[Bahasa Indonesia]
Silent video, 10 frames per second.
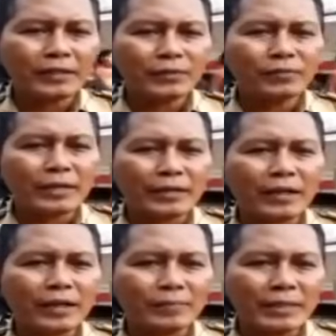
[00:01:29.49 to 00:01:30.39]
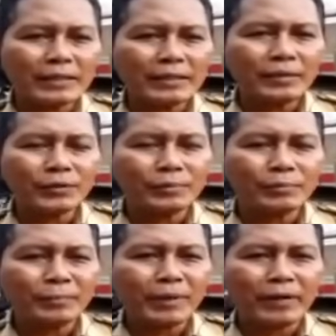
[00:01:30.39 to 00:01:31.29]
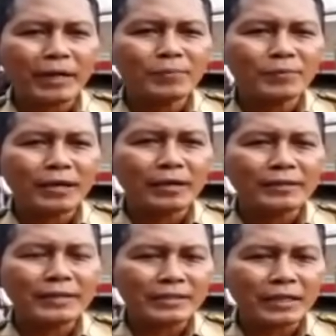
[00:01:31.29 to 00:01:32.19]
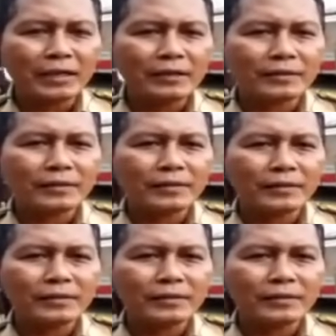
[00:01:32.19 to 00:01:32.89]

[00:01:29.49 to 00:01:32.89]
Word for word: satu warga kami untuk membawa ambulan desa ke